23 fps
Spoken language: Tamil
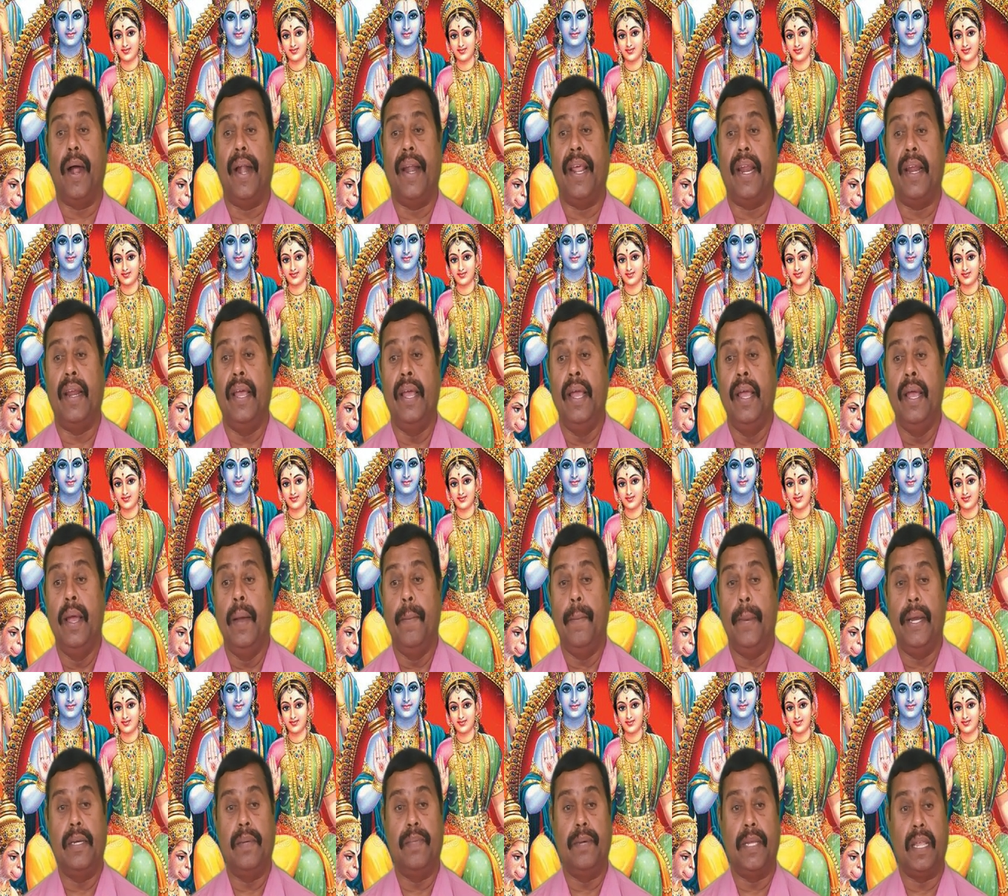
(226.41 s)
பாடல்
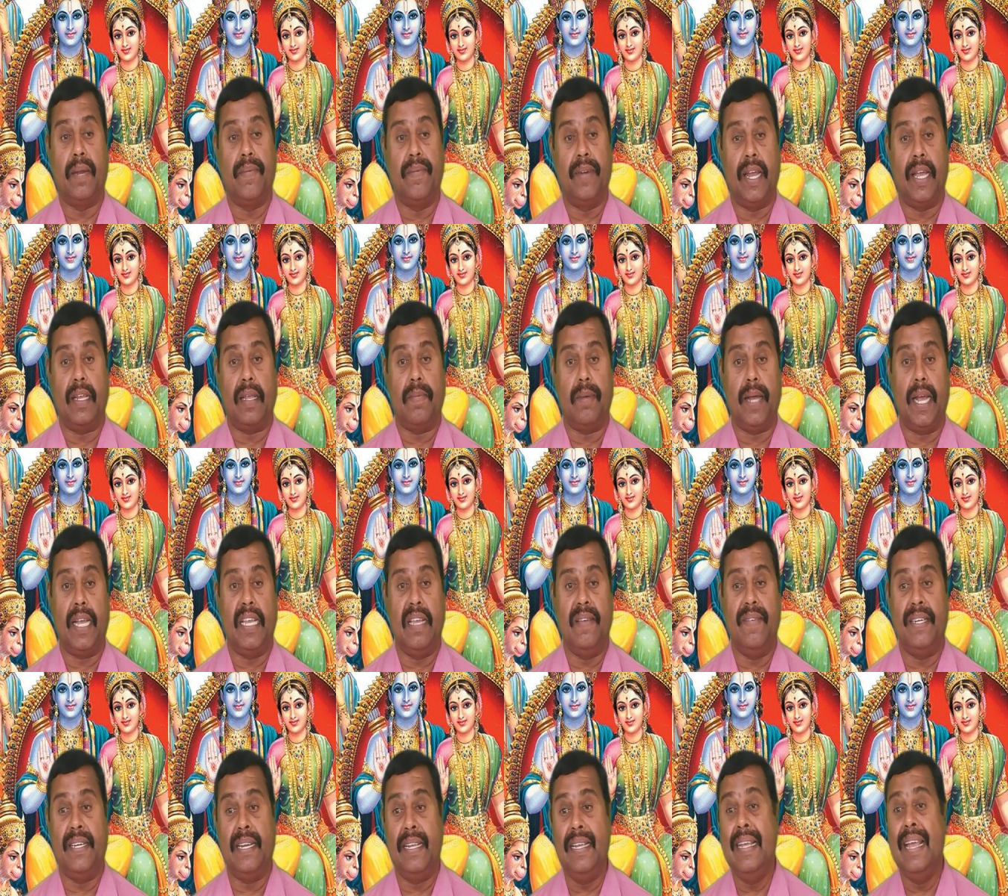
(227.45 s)
மற்றும் அதன் விளக்கம்
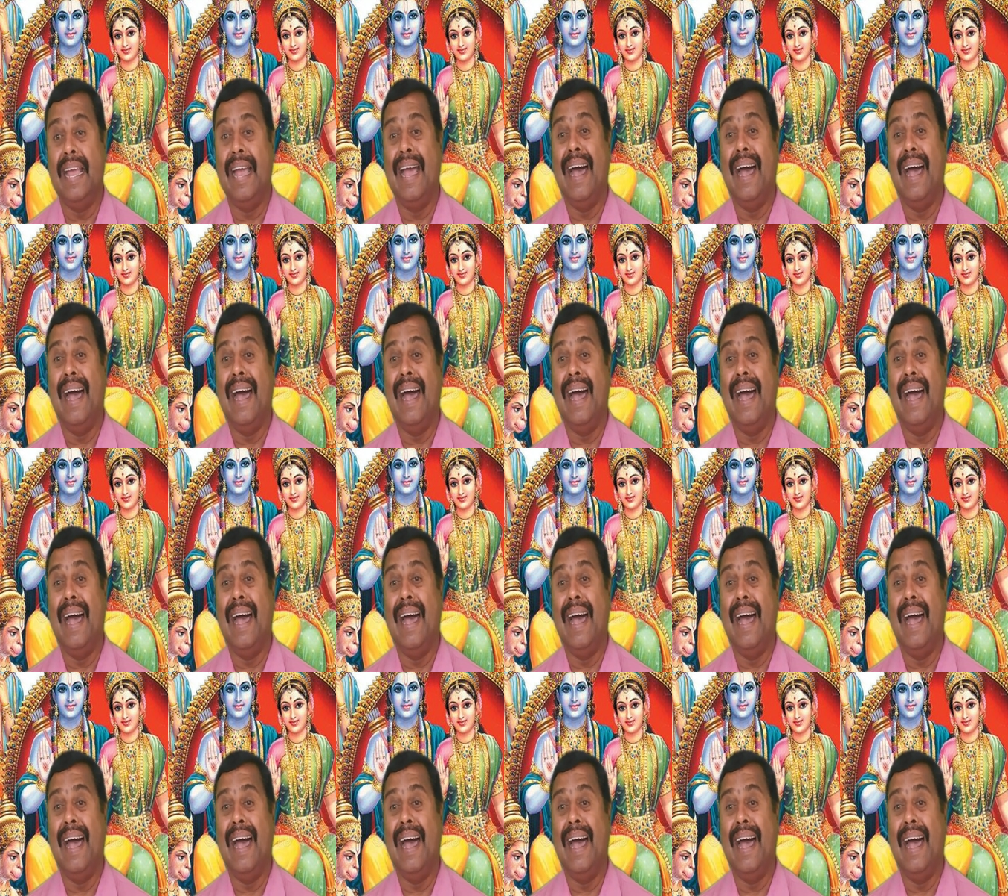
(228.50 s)
ஆகியவற்றை